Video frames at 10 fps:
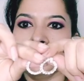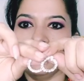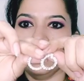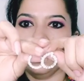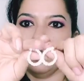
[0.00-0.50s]

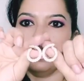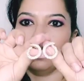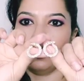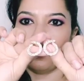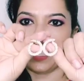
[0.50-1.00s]
ये
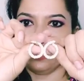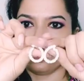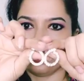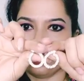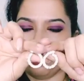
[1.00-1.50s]
वाइट
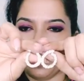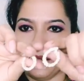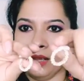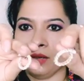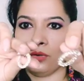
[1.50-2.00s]
स्टोन में है